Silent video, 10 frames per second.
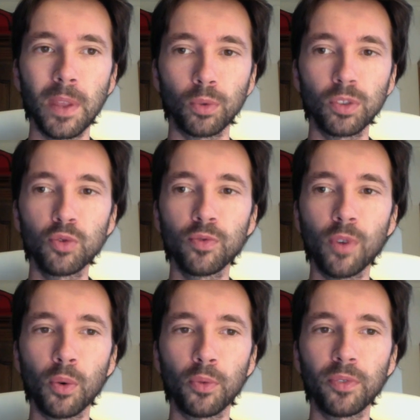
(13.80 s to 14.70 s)
On dit souvent
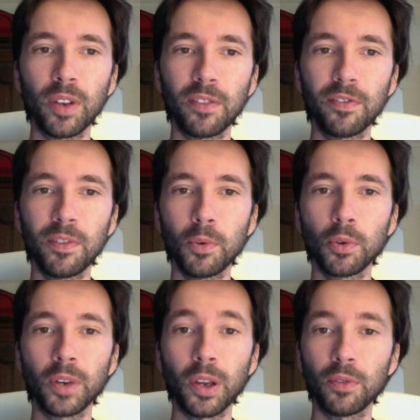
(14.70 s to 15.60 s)
qu'on fait les films
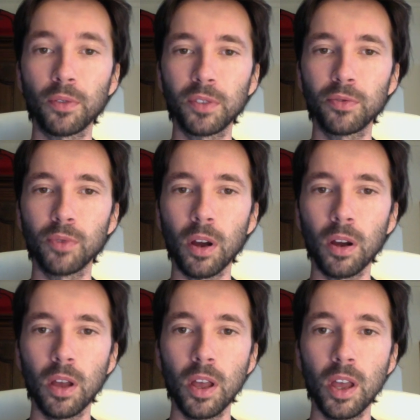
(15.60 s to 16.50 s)
qu'on aurait envie de voir.
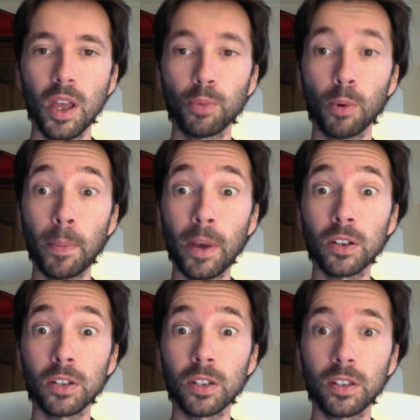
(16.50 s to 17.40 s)
Pour ma
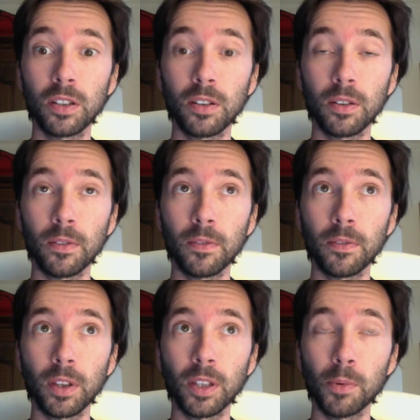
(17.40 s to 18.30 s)
part, j'étais
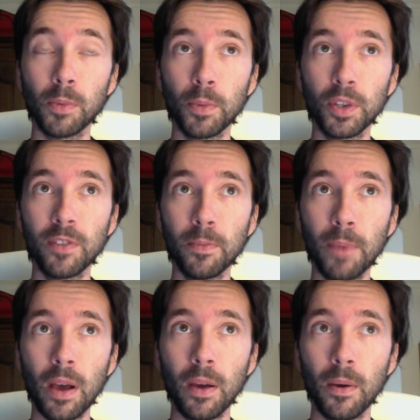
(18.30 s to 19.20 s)
véritablement motivé
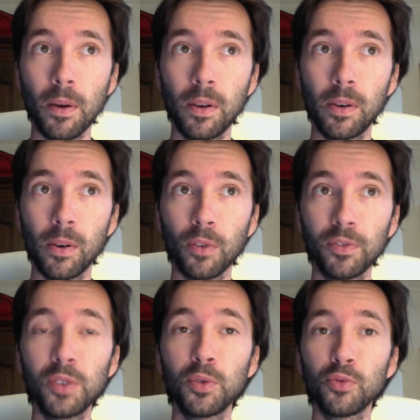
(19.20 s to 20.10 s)
par
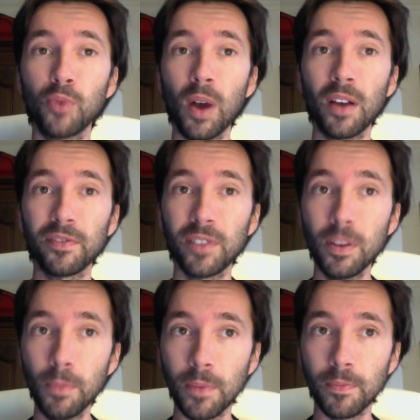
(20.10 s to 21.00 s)
l'envie de voir un
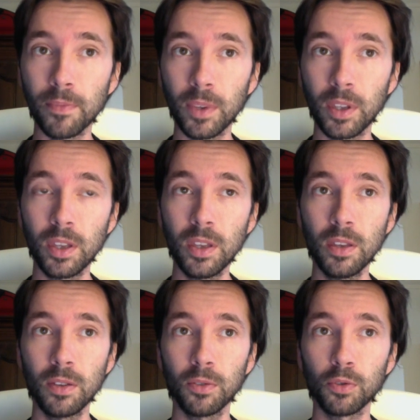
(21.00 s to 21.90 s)
film qui
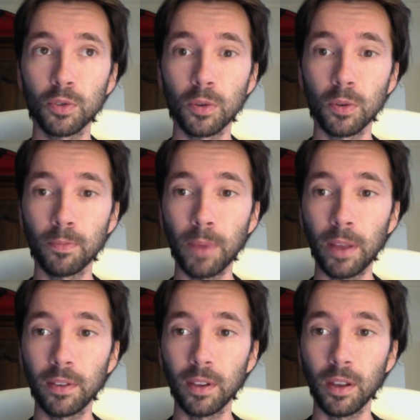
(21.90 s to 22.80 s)
se
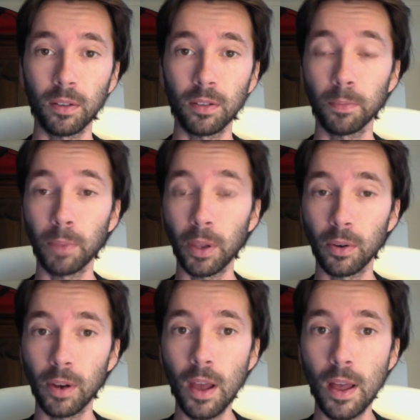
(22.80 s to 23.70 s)
passait à cette
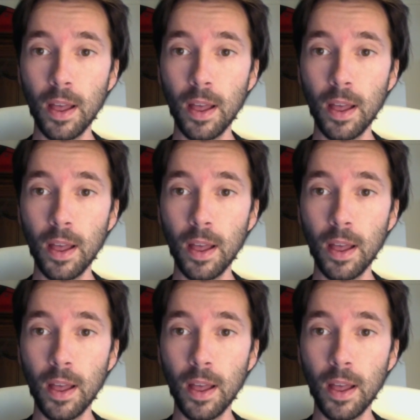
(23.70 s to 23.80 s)
période-là